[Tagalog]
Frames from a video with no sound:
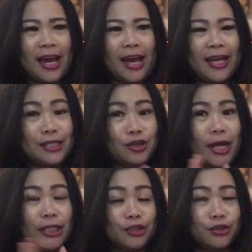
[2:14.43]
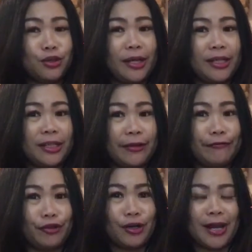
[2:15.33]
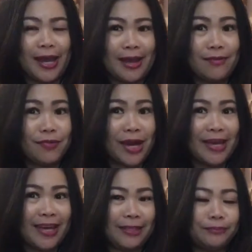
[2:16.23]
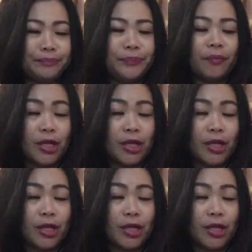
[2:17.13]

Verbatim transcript: ayan, so I do anything for love, ayan.